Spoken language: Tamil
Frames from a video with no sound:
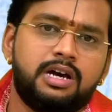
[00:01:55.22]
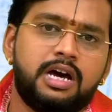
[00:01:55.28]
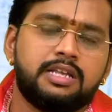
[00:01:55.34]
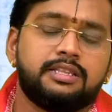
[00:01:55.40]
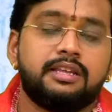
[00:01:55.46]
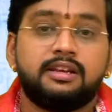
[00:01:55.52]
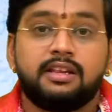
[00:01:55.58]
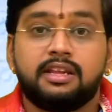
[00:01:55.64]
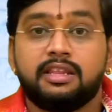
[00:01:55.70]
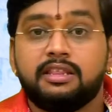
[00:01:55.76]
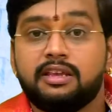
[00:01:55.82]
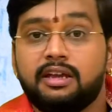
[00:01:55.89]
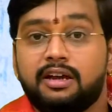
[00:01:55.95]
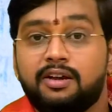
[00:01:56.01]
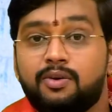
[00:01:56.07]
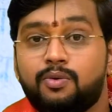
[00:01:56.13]
அதன்
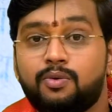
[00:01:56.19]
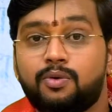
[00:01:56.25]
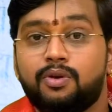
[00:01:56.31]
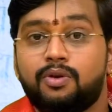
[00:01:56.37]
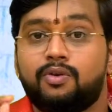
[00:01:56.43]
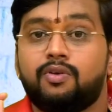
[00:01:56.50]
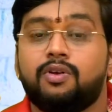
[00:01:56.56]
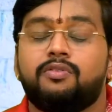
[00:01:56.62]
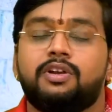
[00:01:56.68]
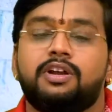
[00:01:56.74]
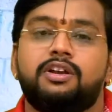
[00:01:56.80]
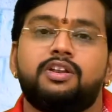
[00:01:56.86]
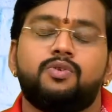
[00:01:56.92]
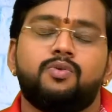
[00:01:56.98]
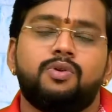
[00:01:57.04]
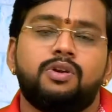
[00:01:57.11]
ரீதியாக உங்களுக்கு ஒரு
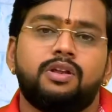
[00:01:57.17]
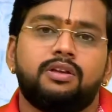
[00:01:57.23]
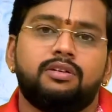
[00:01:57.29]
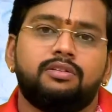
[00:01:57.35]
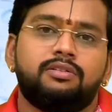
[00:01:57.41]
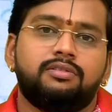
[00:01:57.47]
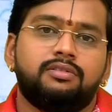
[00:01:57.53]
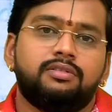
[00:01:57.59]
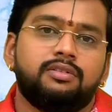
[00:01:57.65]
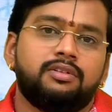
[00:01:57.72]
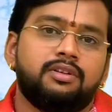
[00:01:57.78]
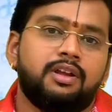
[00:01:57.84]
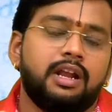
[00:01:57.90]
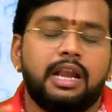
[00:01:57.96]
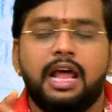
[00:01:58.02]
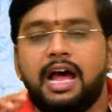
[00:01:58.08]
வெற்றி உண்டு
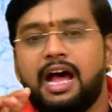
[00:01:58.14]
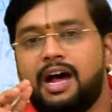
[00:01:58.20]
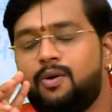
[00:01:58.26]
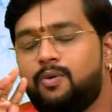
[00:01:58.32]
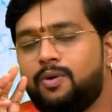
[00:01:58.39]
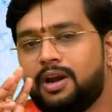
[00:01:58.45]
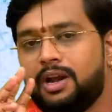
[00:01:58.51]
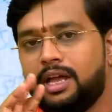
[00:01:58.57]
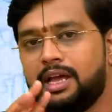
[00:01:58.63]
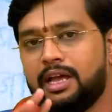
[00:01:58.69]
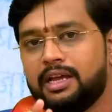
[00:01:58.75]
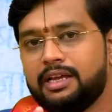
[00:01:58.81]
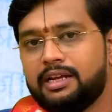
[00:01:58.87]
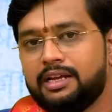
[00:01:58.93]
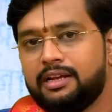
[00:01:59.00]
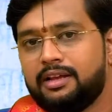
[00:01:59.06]
நான் உங்களை
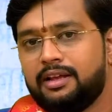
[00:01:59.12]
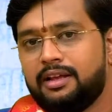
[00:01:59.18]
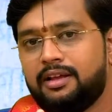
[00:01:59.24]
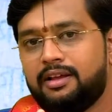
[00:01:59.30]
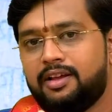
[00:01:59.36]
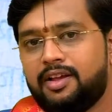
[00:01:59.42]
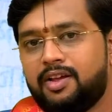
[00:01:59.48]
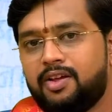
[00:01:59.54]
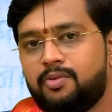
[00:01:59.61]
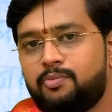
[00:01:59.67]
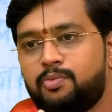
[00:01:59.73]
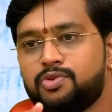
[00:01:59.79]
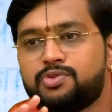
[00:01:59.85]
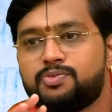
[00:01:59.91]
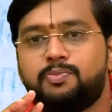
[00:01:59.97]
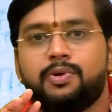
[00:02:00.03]

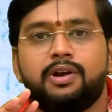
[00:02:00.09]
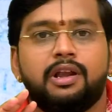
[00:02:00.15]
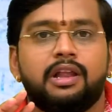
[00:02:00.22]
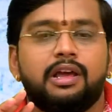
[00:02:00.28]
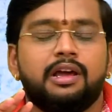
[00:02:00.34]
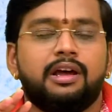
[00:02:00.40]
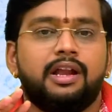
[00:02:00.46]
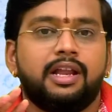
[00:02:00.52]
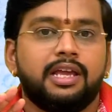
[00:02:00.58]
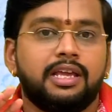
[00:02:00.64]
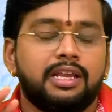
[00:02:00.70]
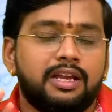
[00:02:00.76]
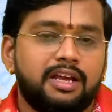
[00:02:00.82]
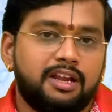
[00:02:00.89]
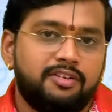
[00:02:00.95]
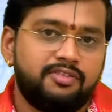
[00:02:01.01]
புஷ் பண்ணல ஆனால்
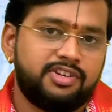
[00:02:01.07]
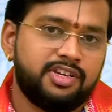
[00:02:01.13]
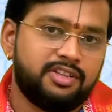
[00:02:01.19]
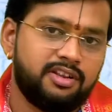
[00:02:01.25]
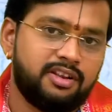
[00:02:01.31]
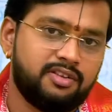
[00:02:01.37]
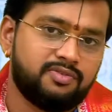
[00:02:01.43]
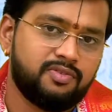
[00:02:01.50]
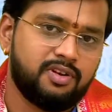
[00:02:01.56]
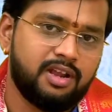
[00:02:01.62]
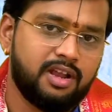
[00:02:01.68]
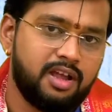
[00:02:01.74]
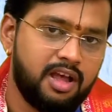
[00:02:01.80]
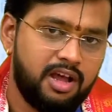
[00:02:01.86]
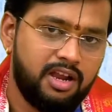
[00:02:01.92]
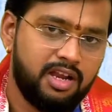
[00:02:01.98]
இருக்கிற விஷயத்த நான்
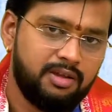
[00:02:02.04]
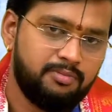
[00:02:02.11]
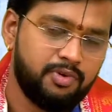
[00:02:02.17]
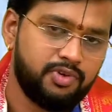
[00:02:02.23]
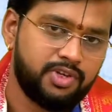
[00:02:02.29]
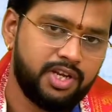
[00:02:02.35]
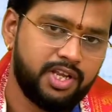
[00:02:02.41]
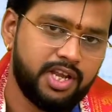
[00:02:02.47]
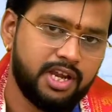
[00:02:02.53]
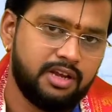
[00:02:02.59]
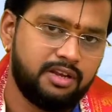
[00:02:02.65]
சொல்கிறேன் கால புருஷனுக்கு